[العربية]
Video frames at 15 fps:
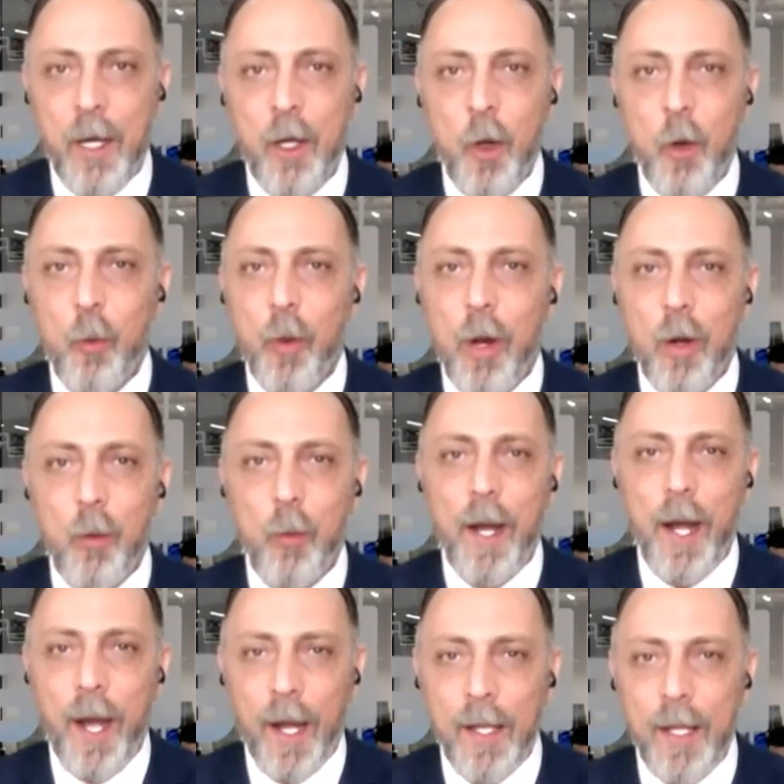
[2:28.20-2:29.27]
7% وهو
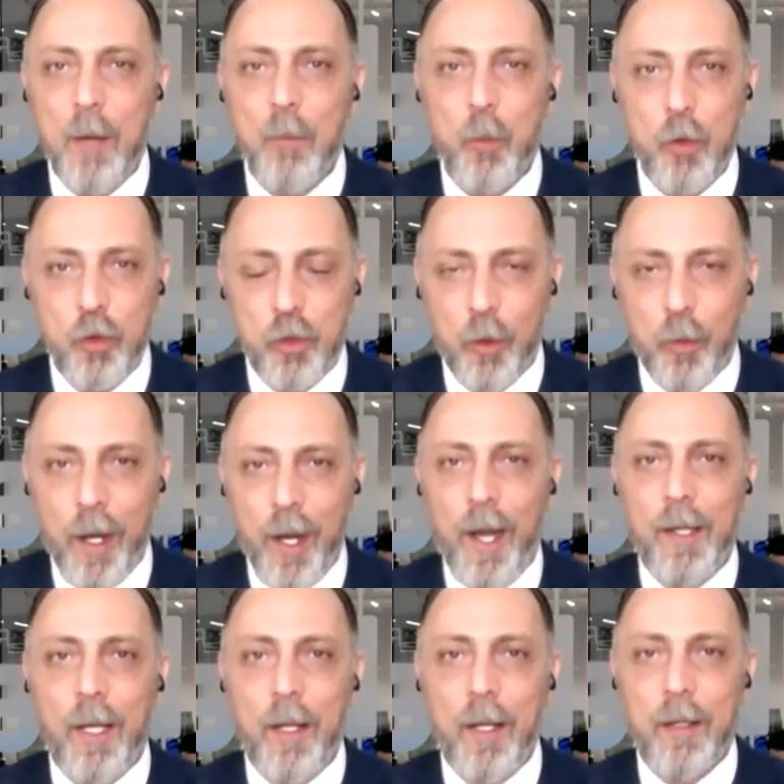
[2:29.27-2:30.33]
اعلى مستوى
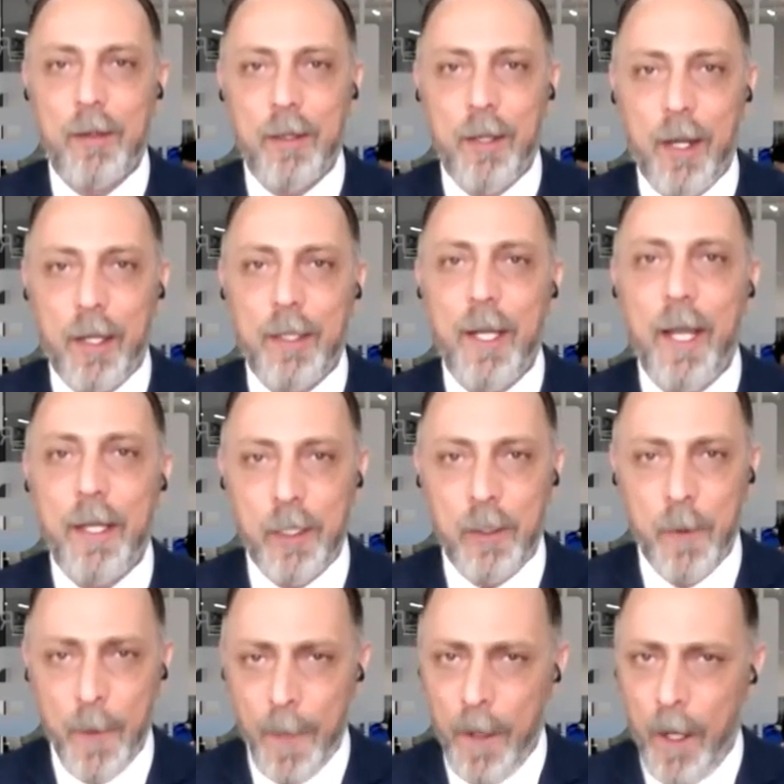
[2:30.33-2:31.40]
على الاطلاق لكن